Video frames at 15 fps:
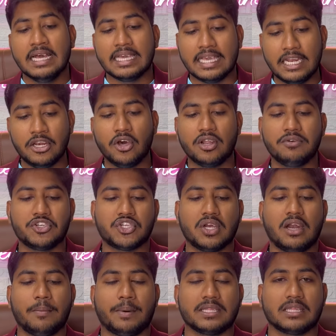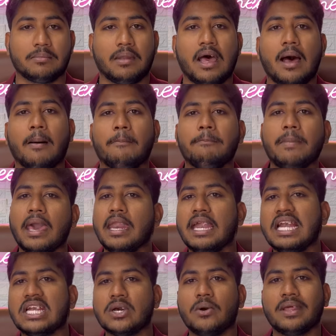இன்னொரு விஷயம் என்னன்னு பார்த்தோம்னா
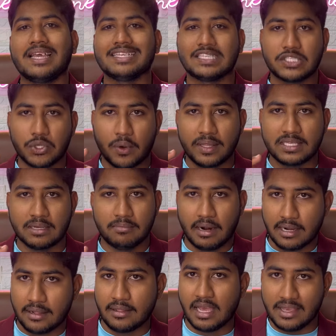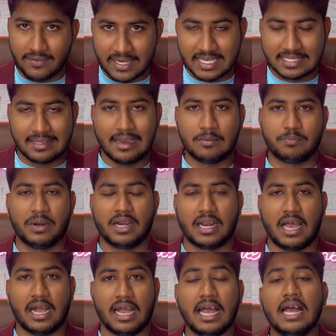மெரிட்டோரியஸ் ஸ்டூடெண்ட்ஸை மட்டும்தான் இவங்க செலக்ட்
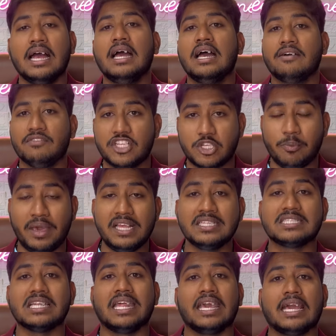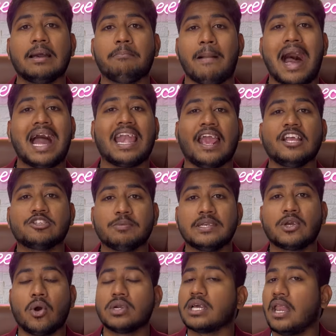பண்ணுறாங்க விச் மீன்ஸ் நீங்கள் மேனேஜ்மெண்ட்
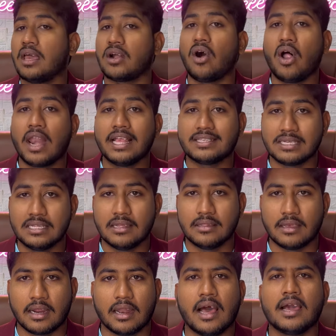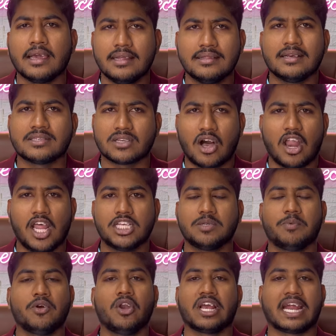கோட்டாவில் காலேஜ் சேர்ந்துருந்தீங்கன்னா இந்த
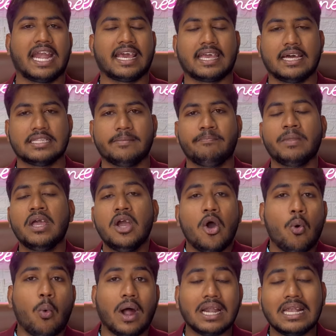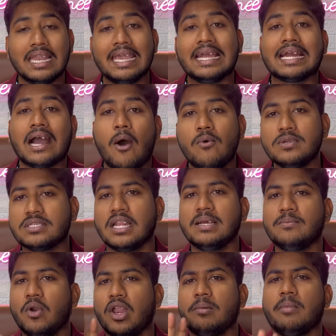ஸ்காலர்ஷிப் உங்களுக்கு கிடைக்காது ஒன்லி கவுன்சிலிங்
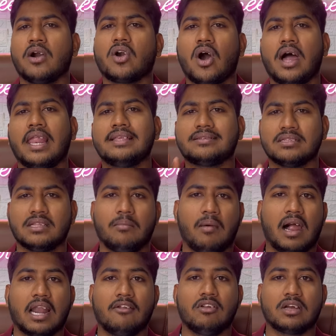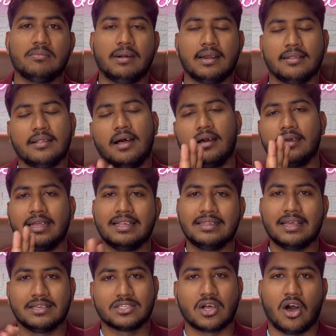மூலிமா காலேஜ் சேர்ந்த மாணவர்களுக்கு மட்டும்தான் இந்த
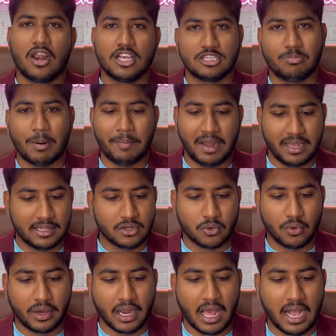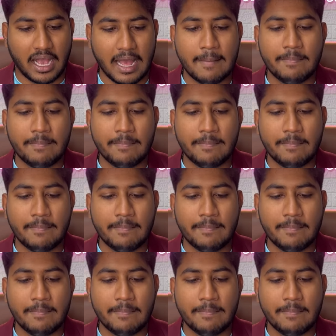ஸ்காலர்ஷிப் அப்படிங்கிறது கொடுக்குறாங்க